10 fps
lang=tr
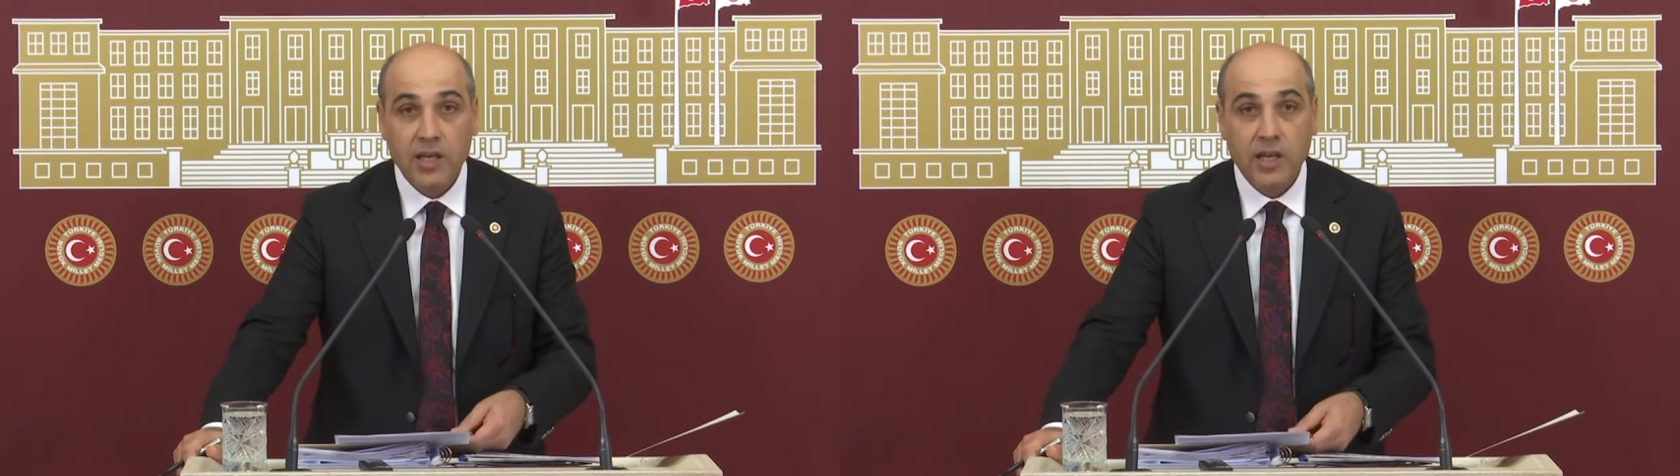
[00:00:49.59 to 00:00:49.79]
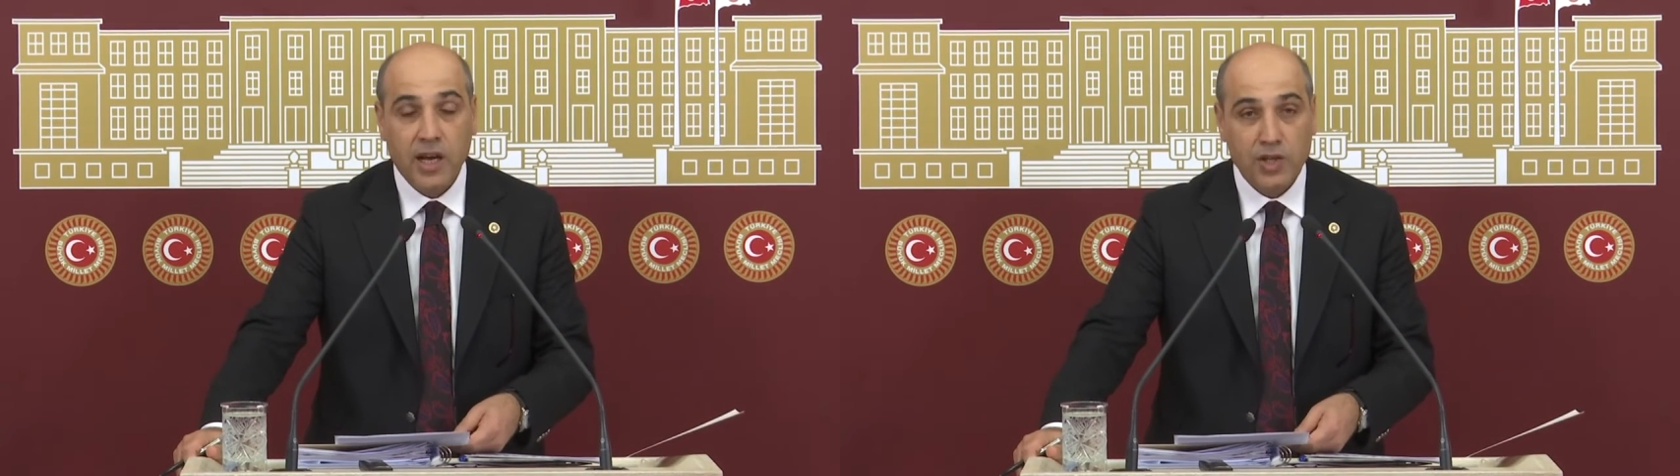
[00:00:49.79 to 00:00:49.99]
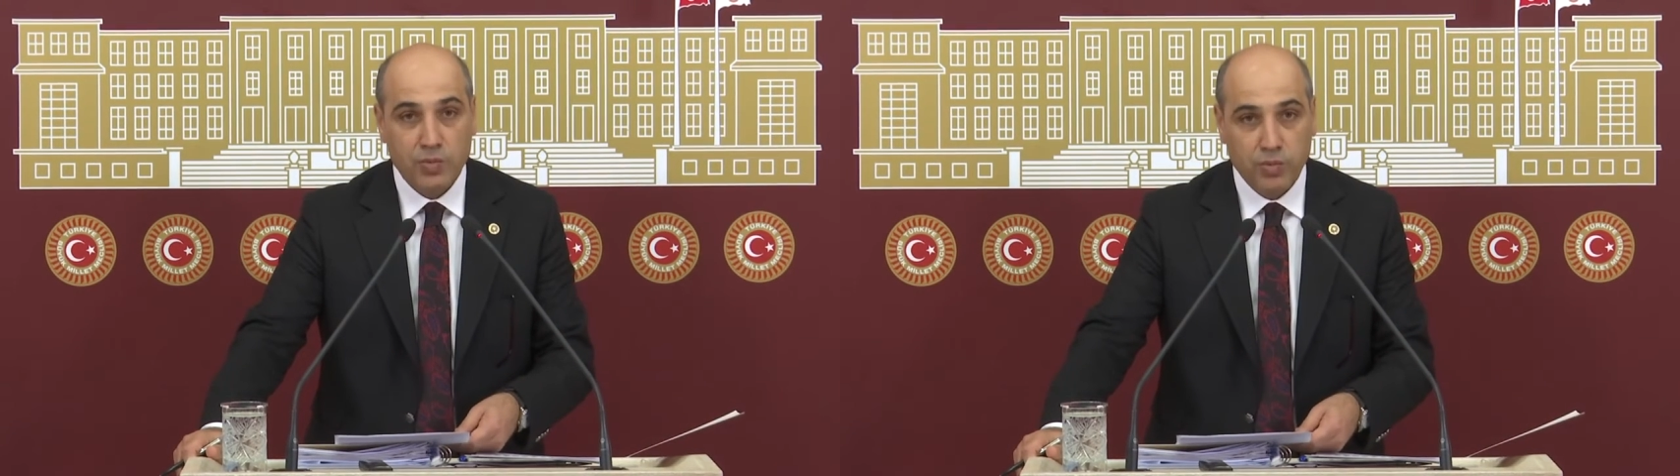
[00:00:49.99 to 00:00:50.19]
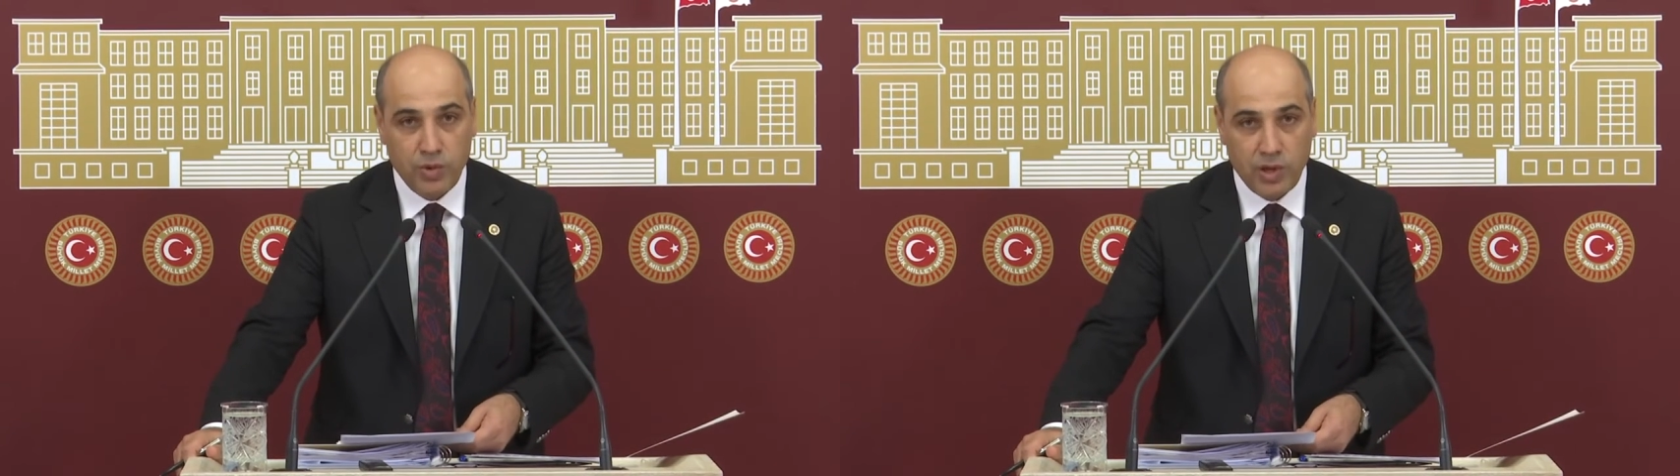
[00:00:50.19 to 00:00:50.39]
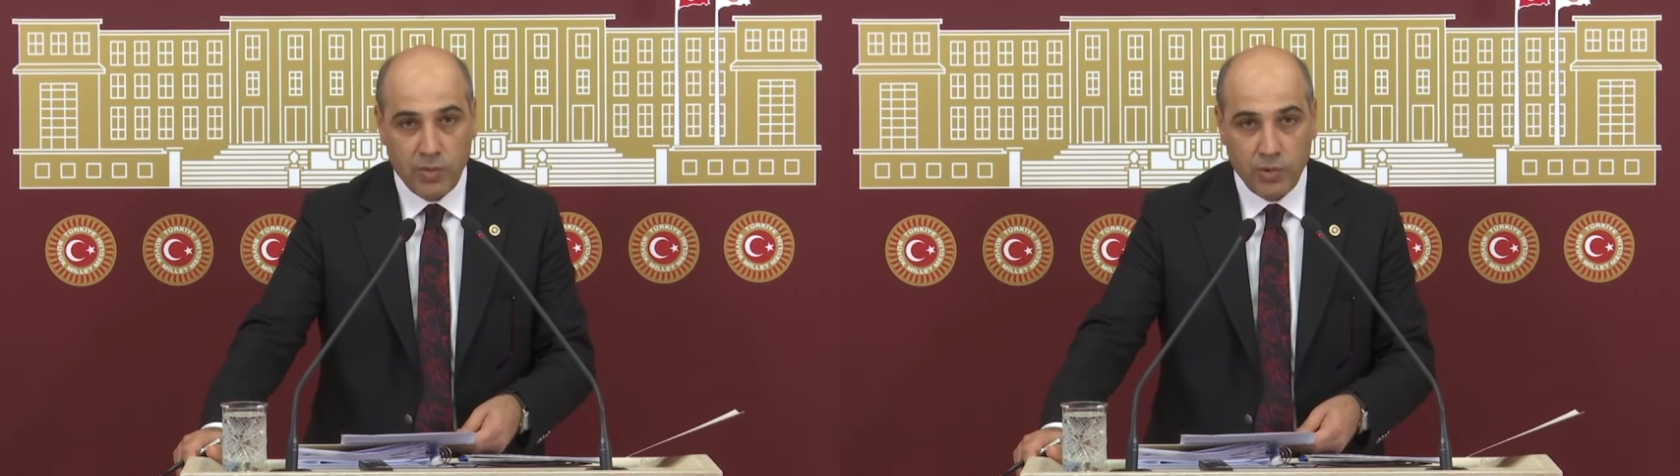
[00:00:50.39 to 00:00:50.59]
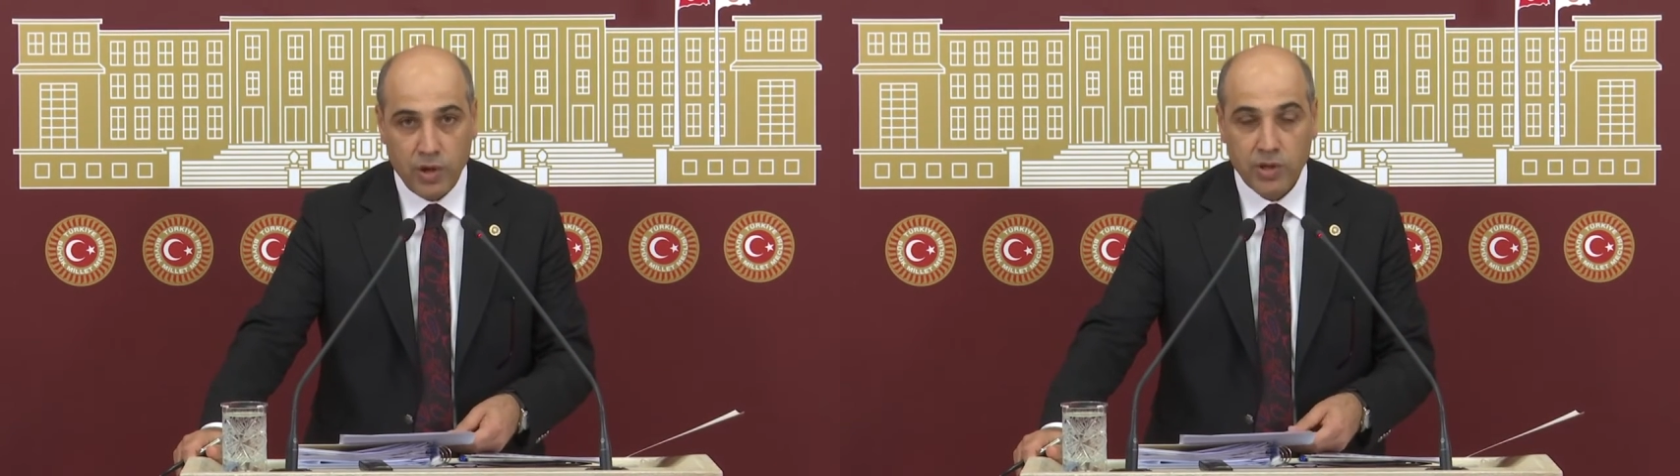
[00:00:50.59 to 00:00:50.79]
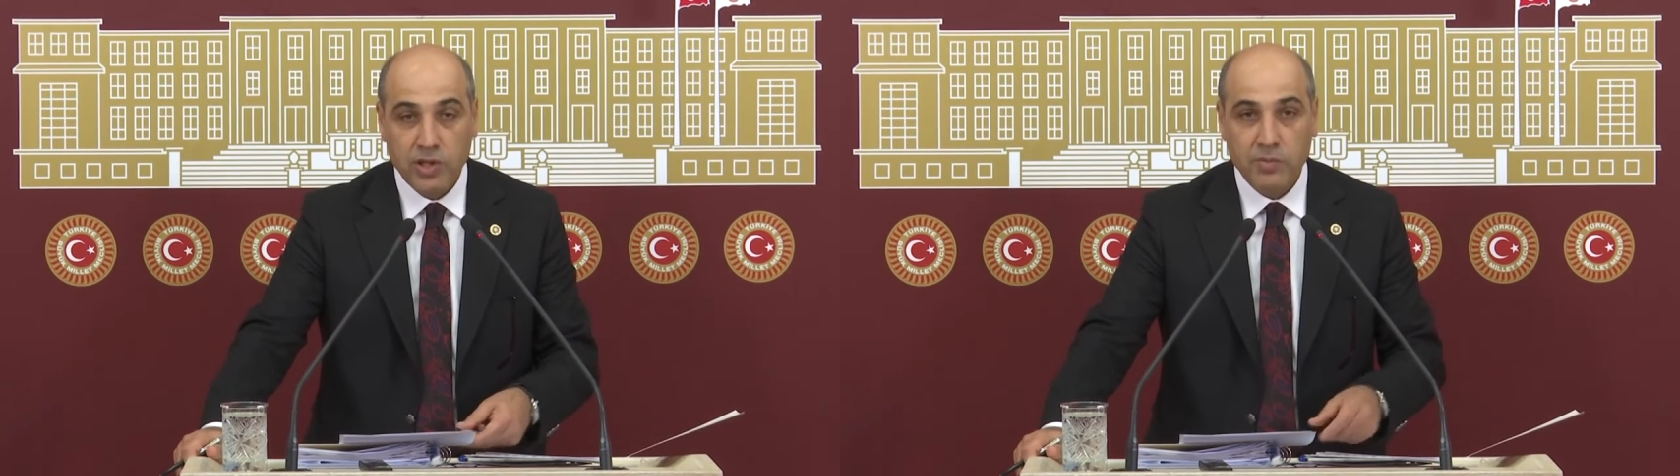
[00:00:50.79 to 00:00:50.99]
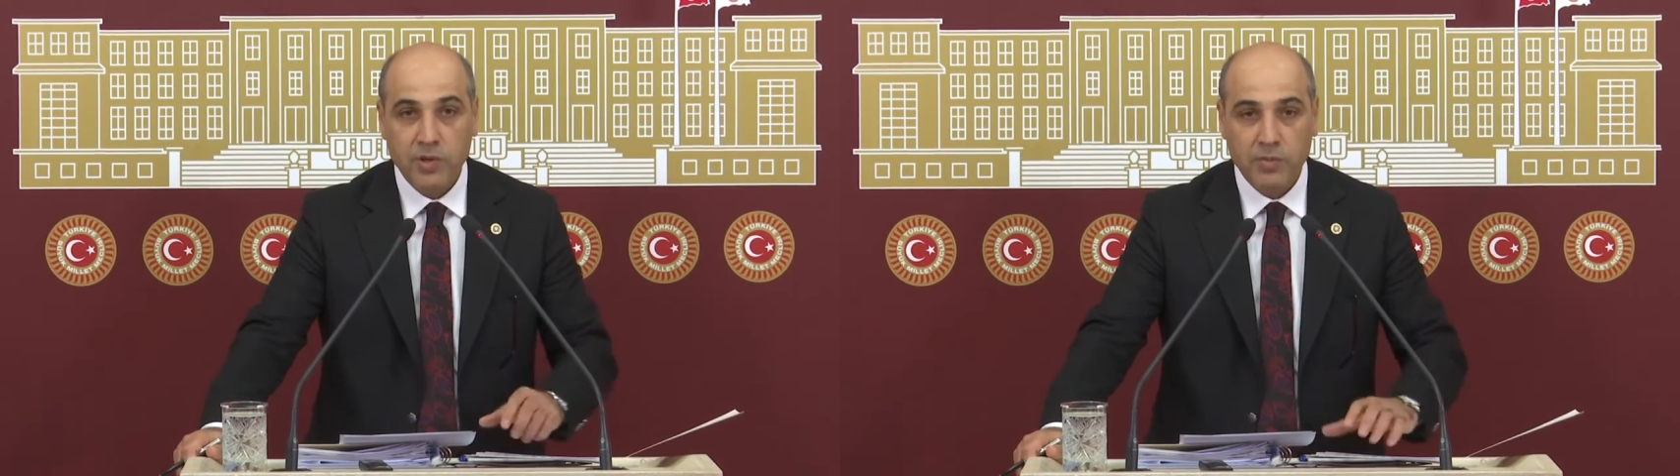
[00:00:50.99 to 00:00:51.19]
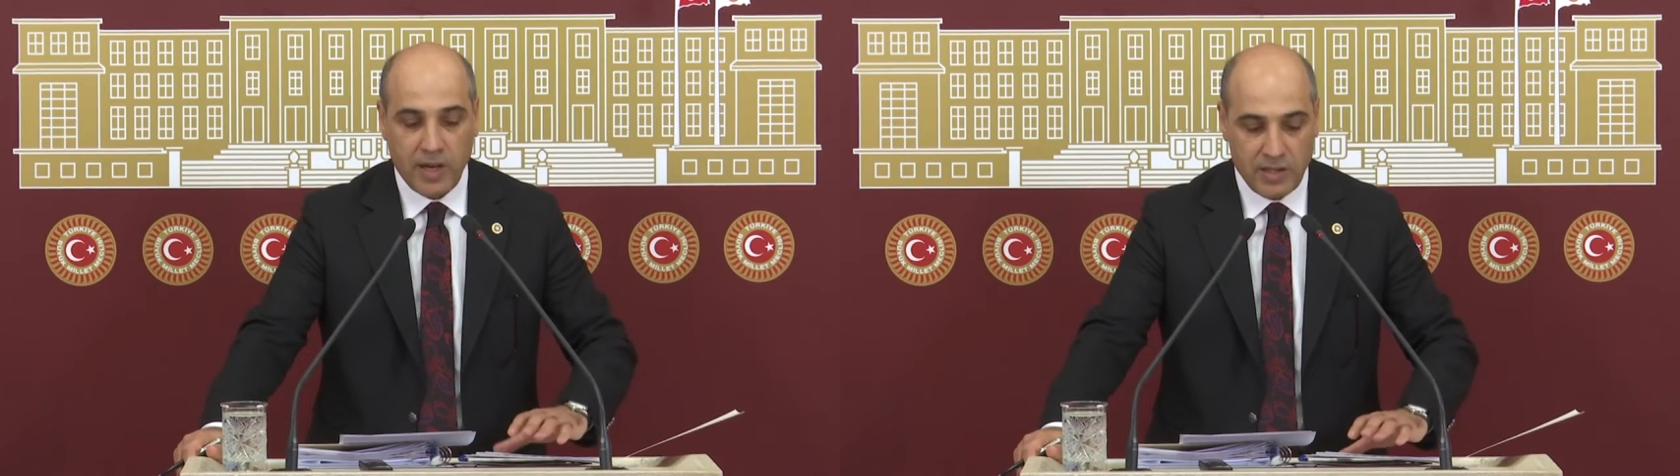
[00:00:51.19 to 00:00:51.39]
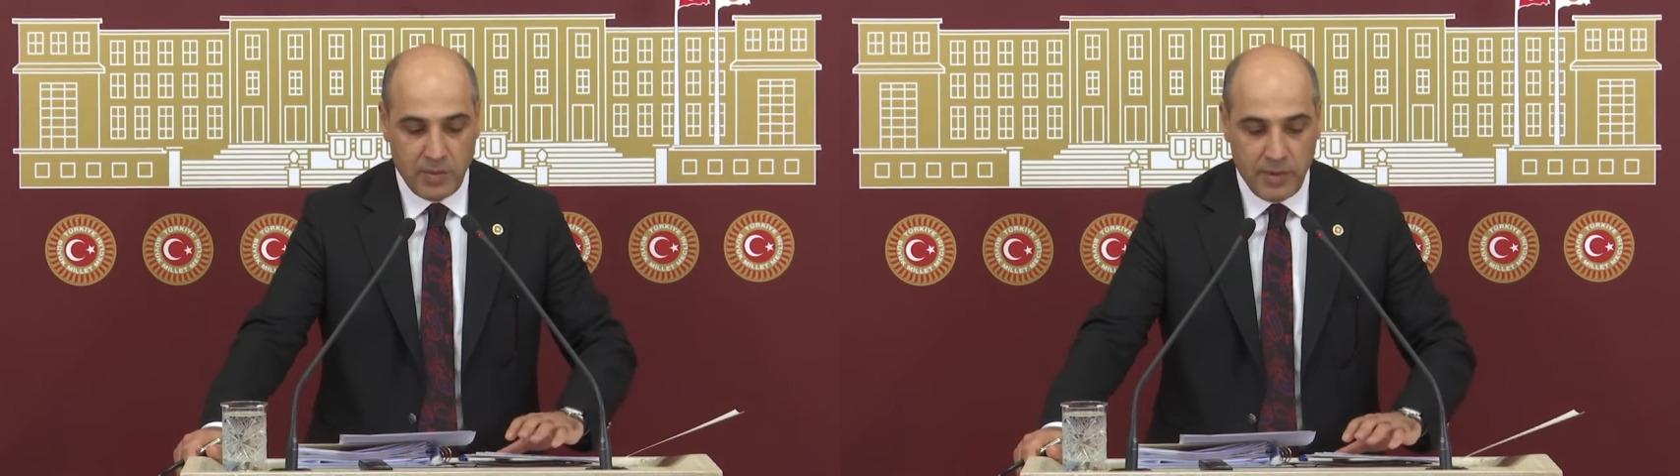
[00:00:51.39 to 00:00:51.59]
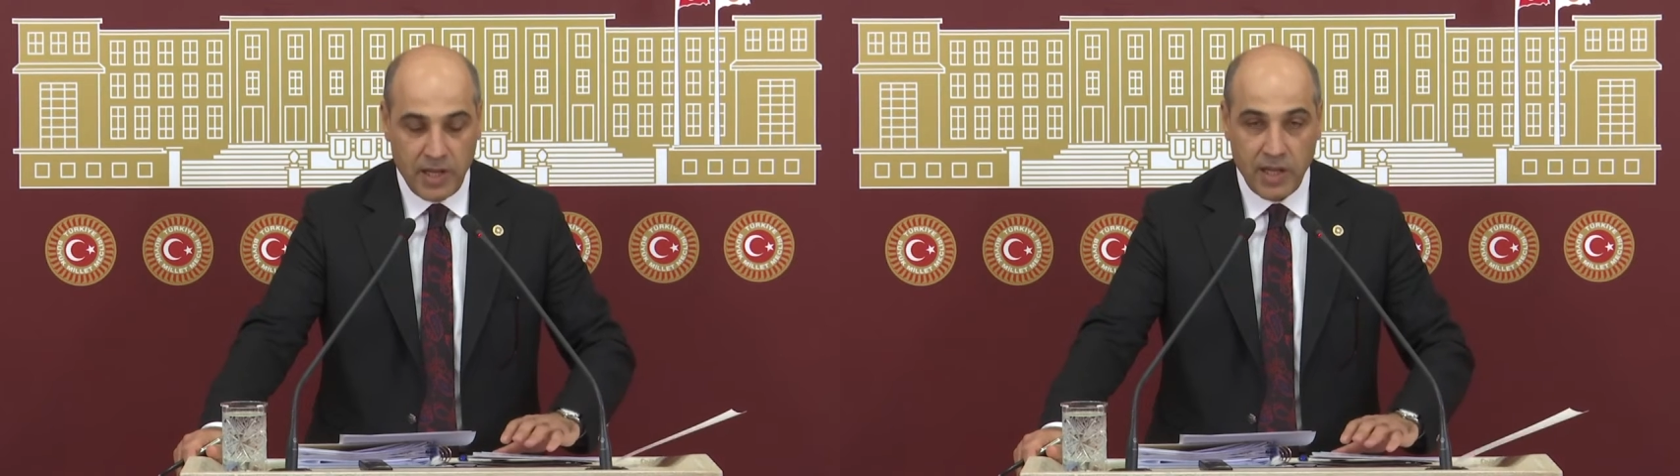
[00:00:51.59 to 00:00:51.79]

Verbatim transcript: ilaç bulunamıyor, tıbbi malzeme ile